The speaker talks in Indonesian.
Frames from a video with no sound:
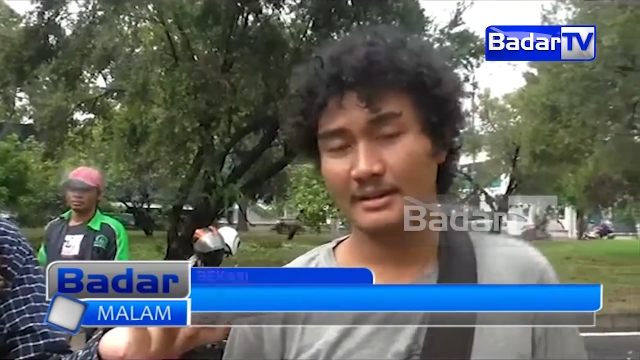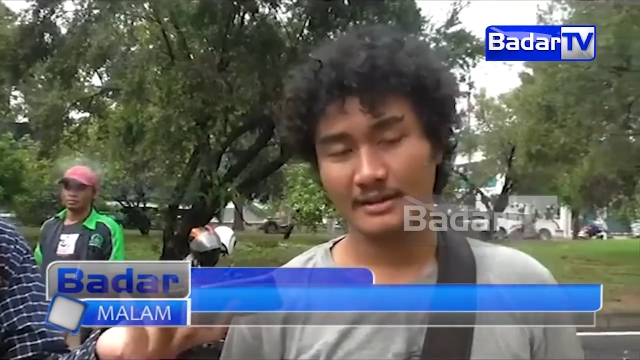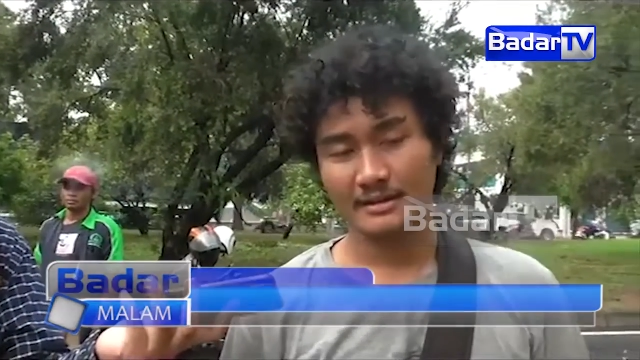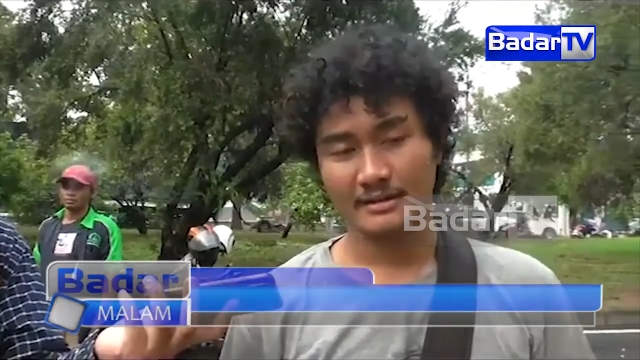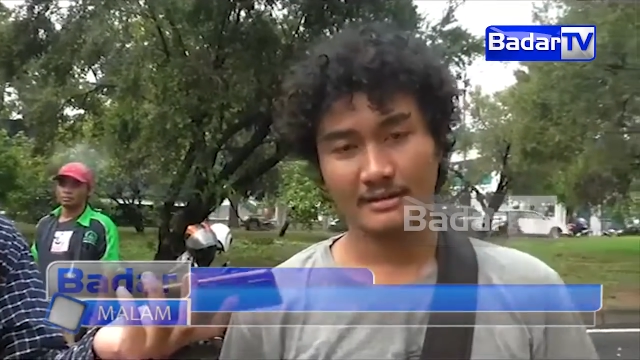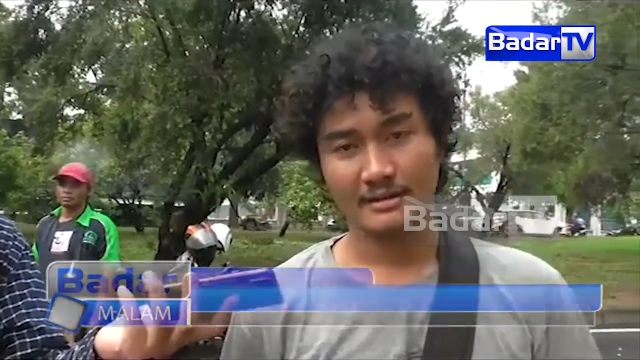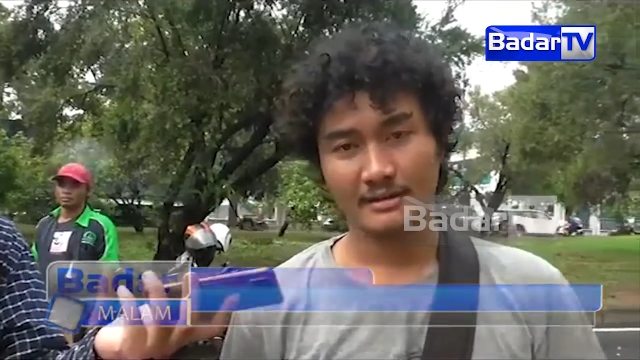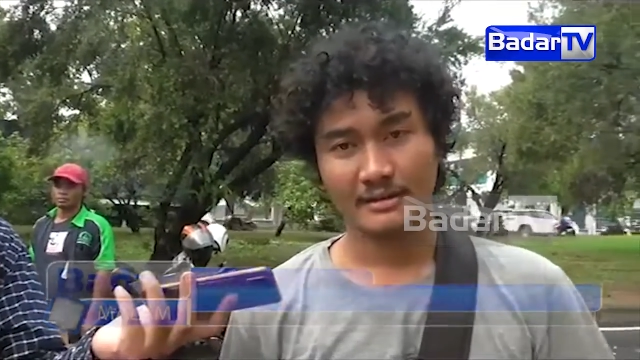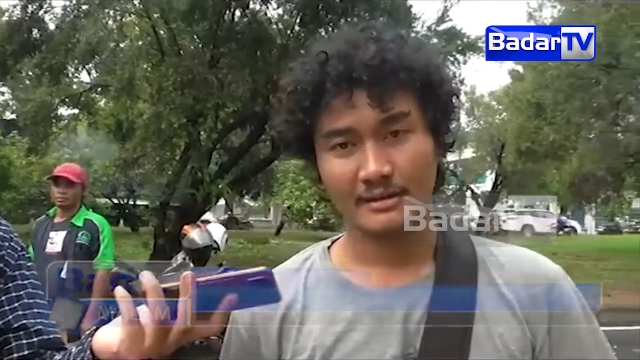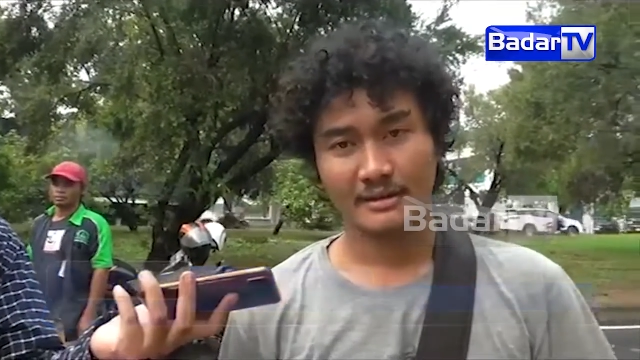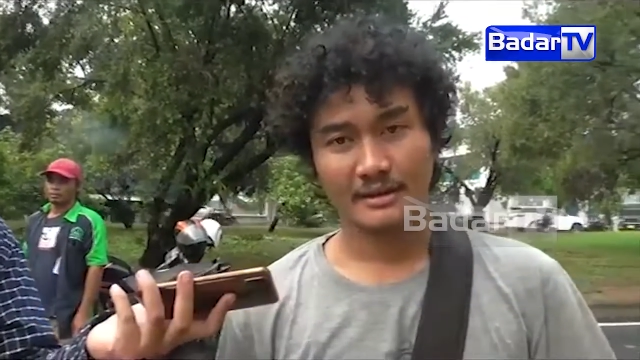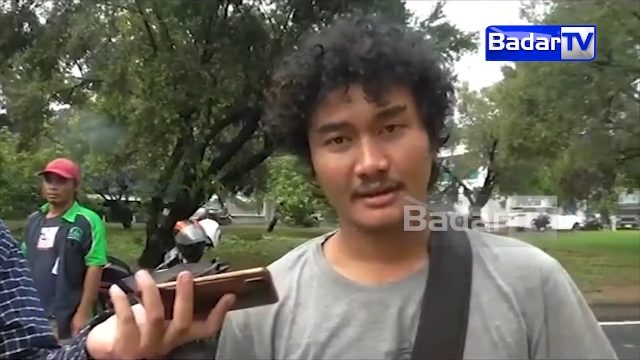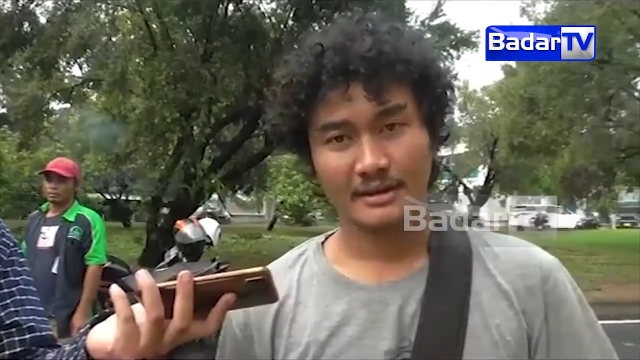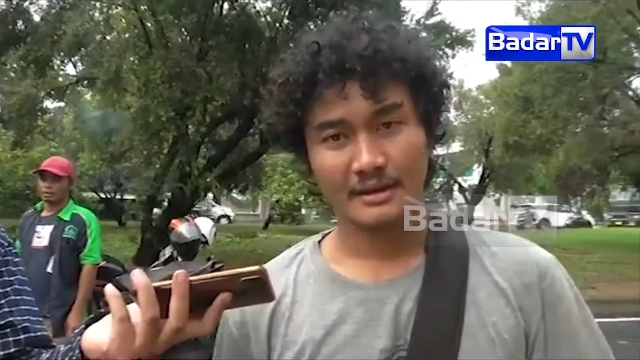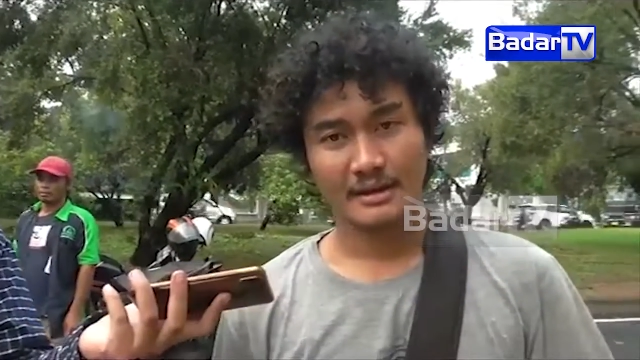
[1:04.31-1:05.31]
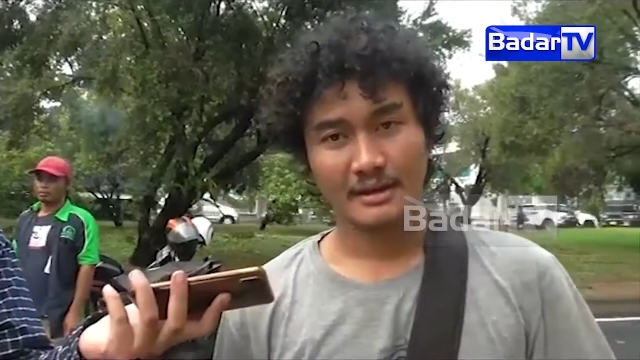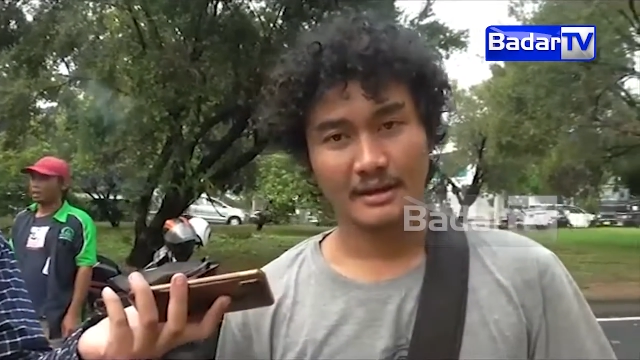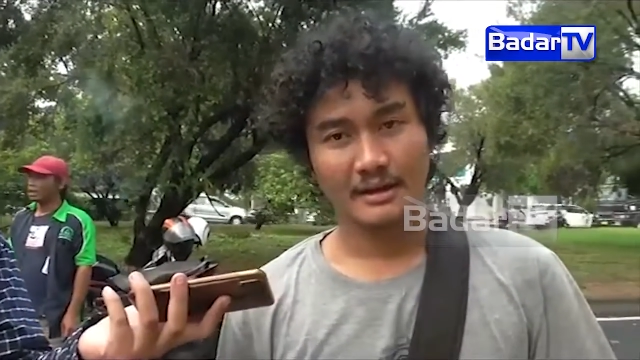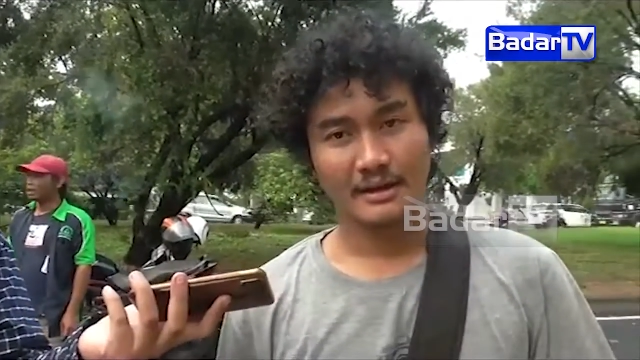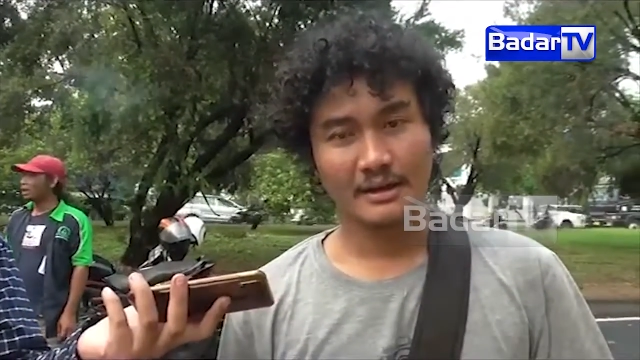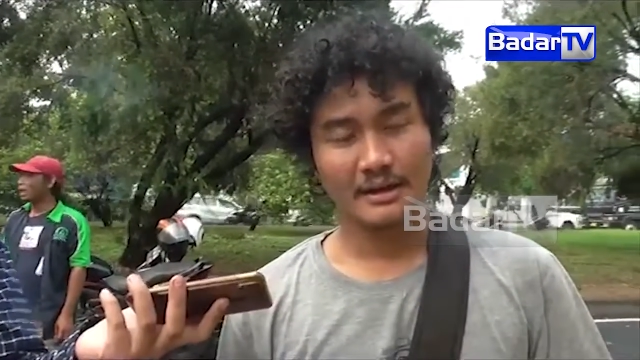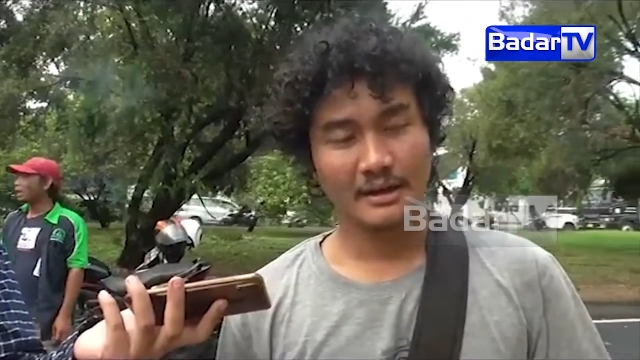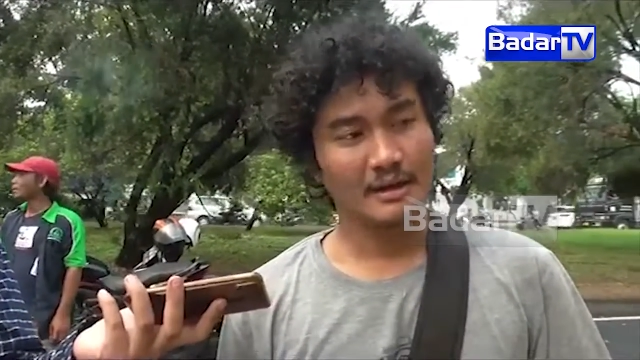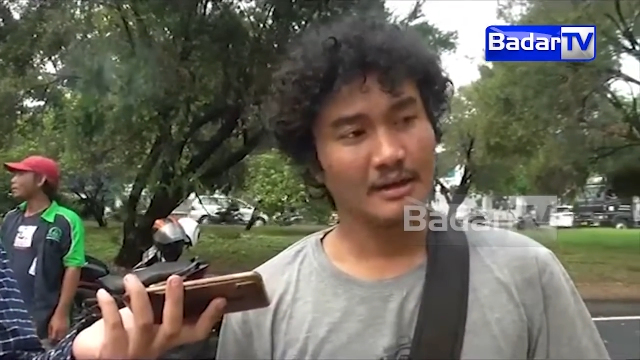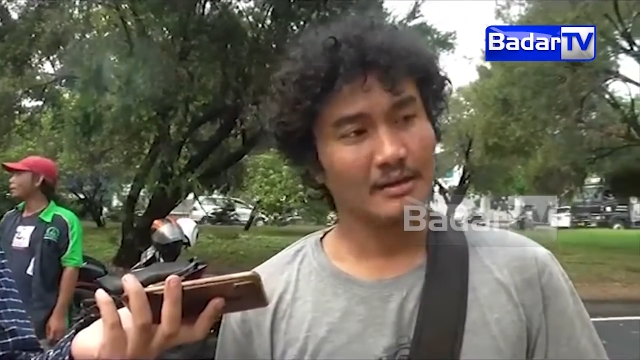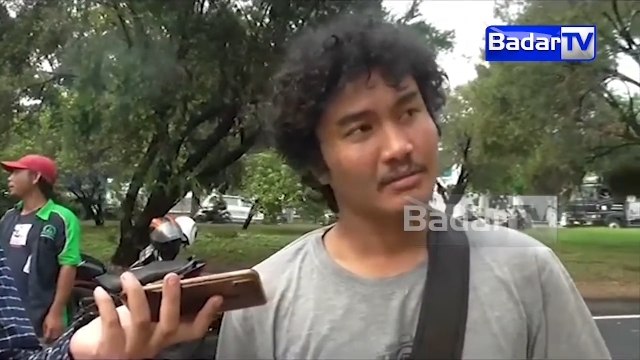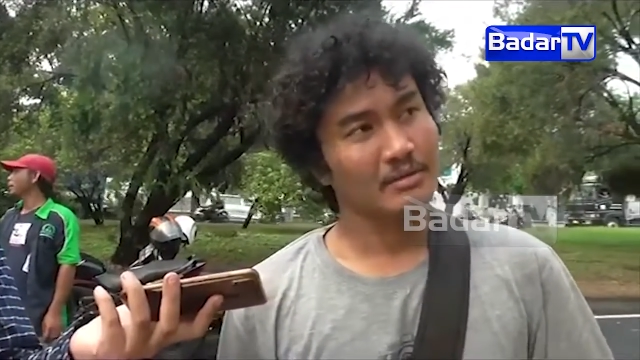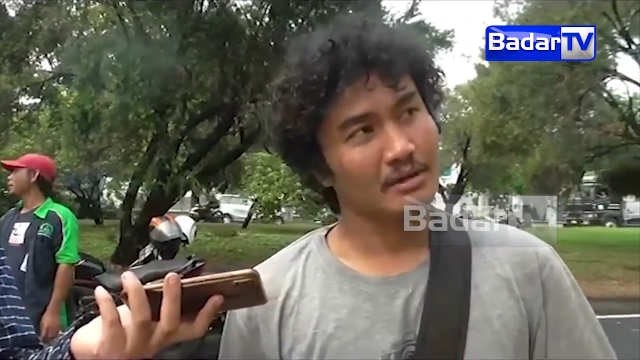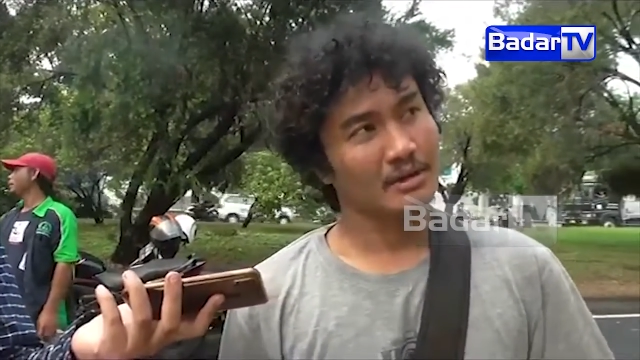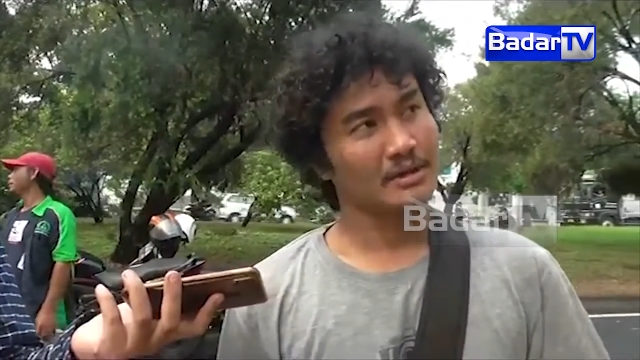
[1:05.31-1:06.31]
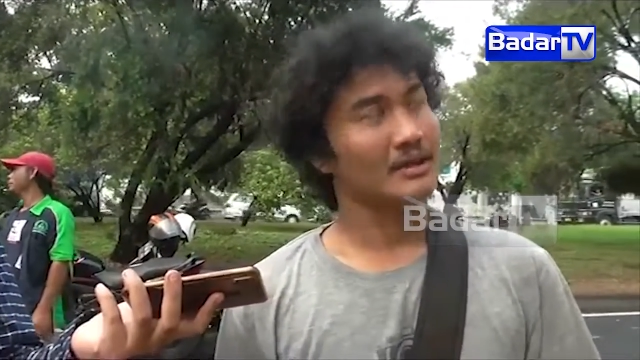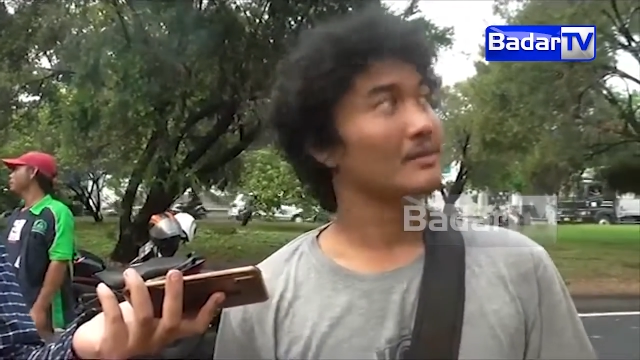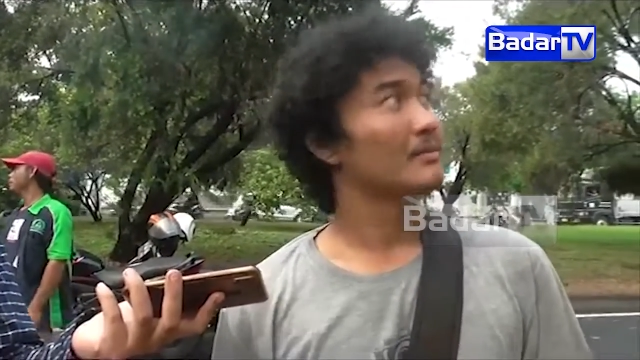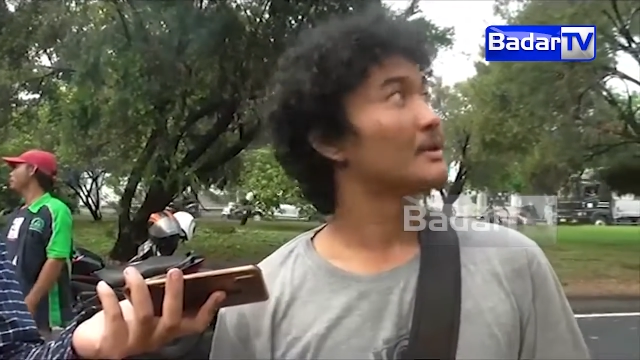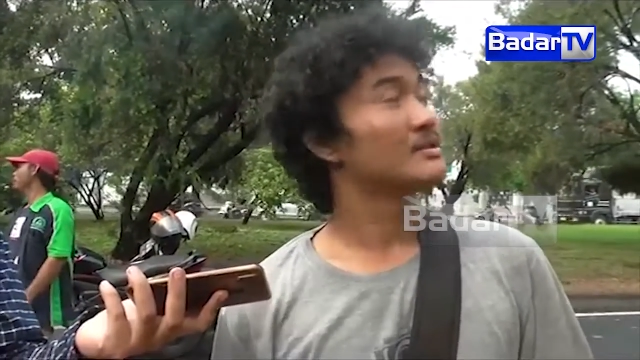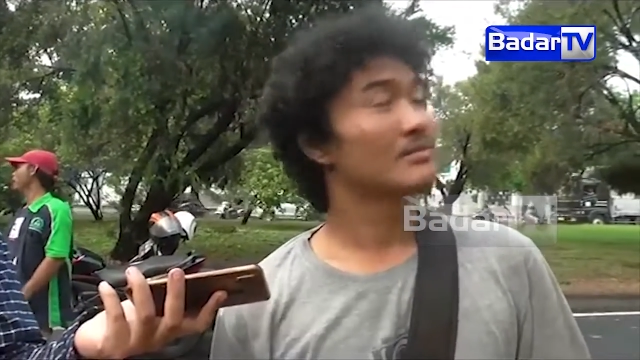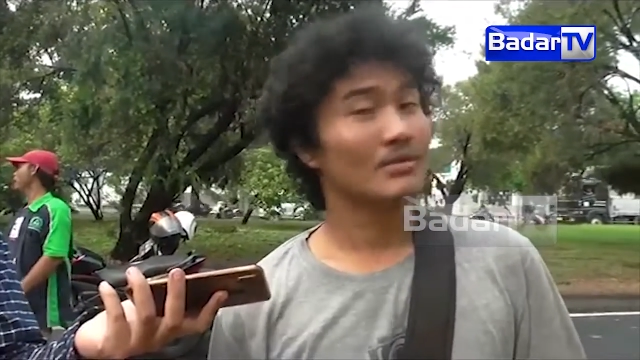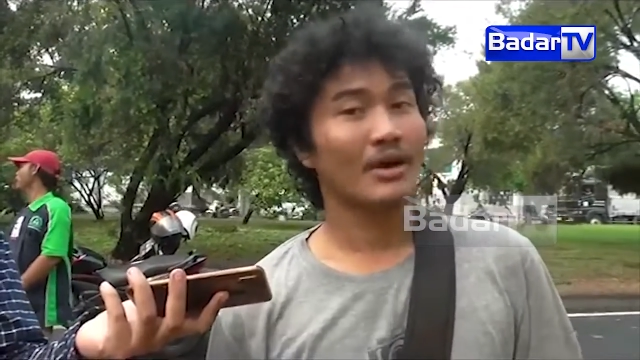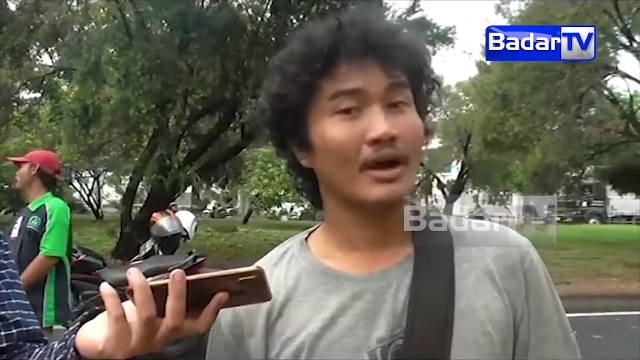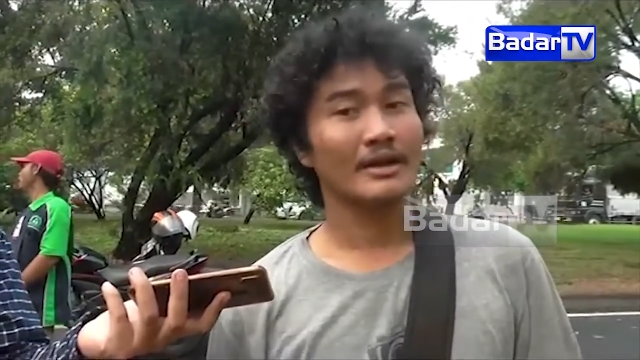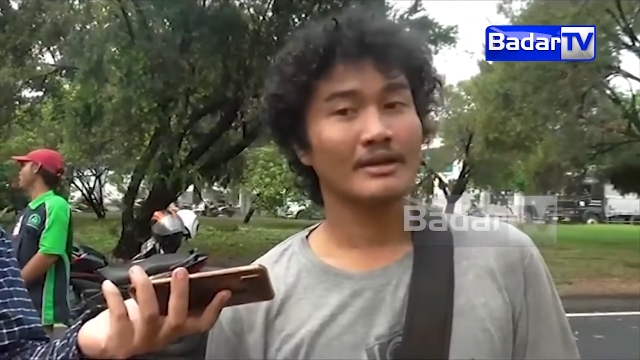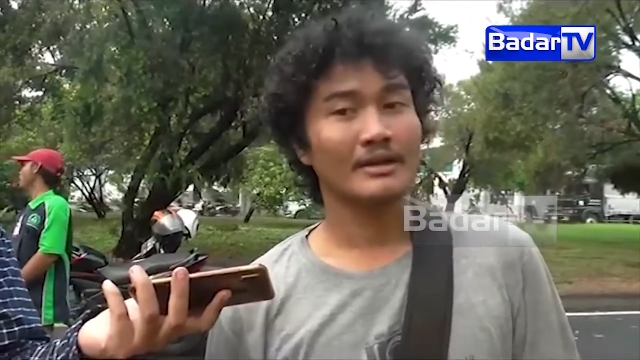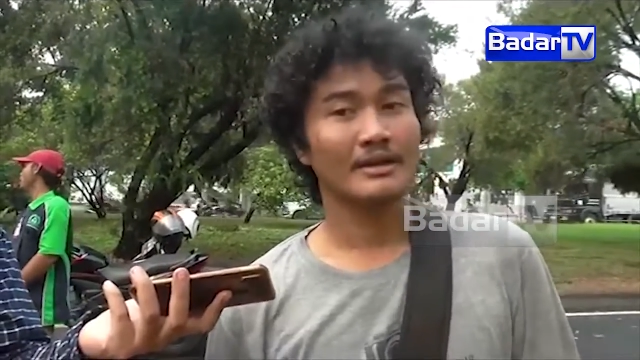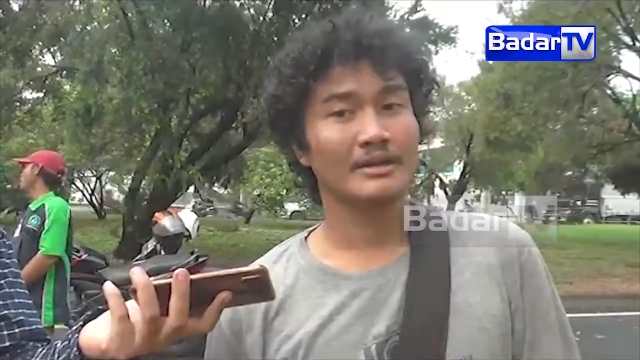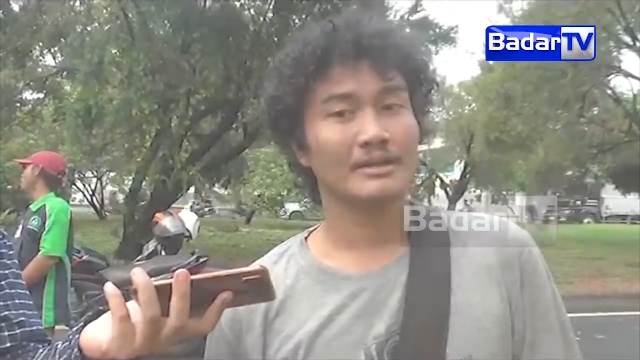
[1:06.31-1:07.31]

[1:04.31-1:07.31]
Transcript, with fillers: yang posisi yang ketimpa apa bang ketimpa semua ini